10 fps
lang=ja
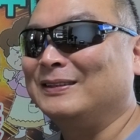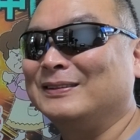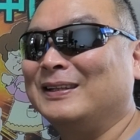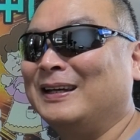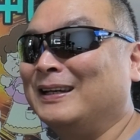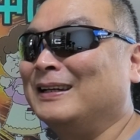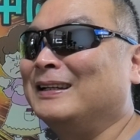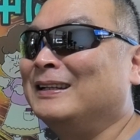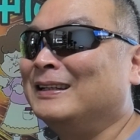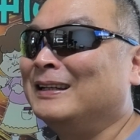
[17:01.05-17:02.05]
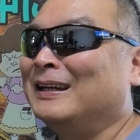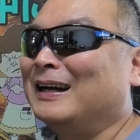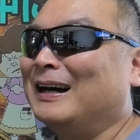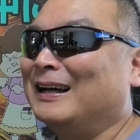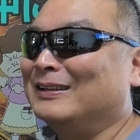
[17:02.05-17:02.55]
ていうね
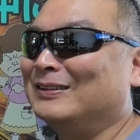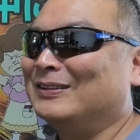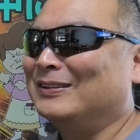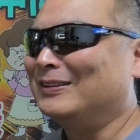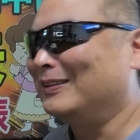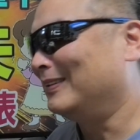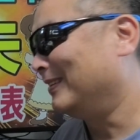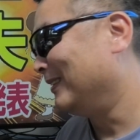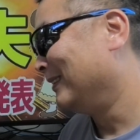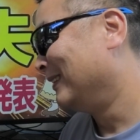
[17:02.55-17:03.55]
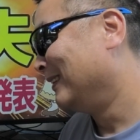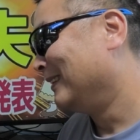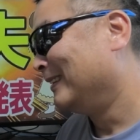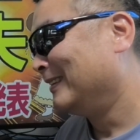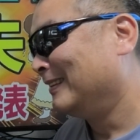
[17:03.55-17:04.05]
あのー
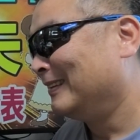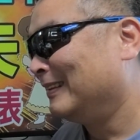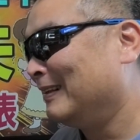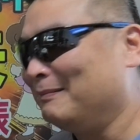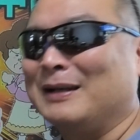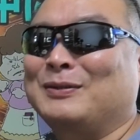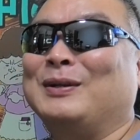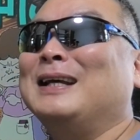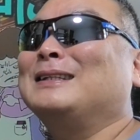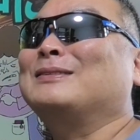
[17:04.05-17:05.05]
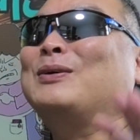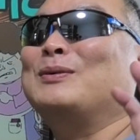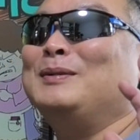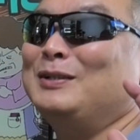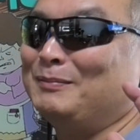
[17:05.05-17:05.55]
まあ、とりあえず
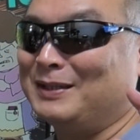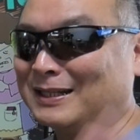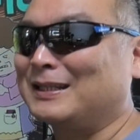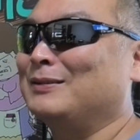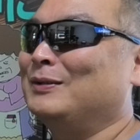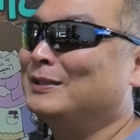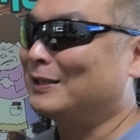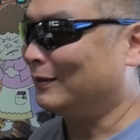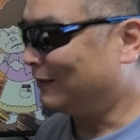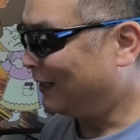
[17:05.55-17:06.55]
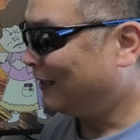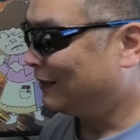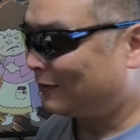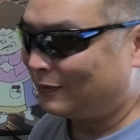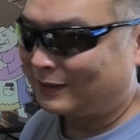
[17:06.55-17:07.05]
国民の皆さんの意見をね
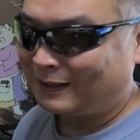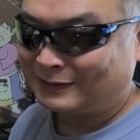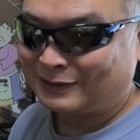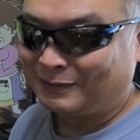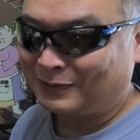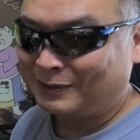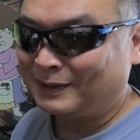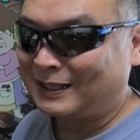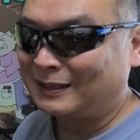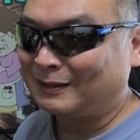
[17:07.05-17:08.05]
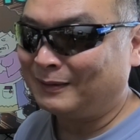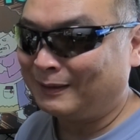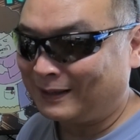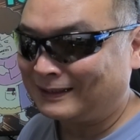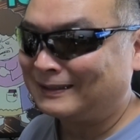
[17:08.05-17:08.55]
今回はちょっと求めたいと思い
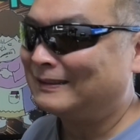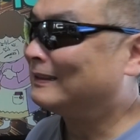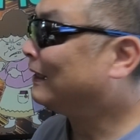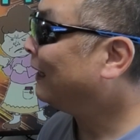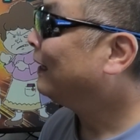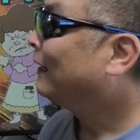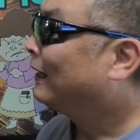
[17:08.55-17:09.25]
ます、ね、